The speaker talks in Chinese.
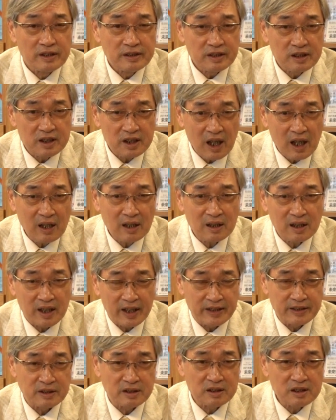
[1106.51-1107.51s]
将
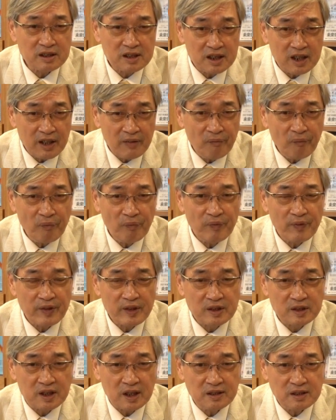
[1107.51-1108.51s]
领之间。
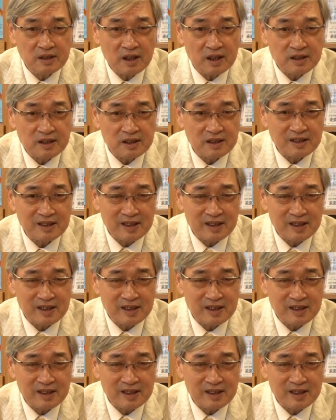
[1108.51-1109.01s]
真的是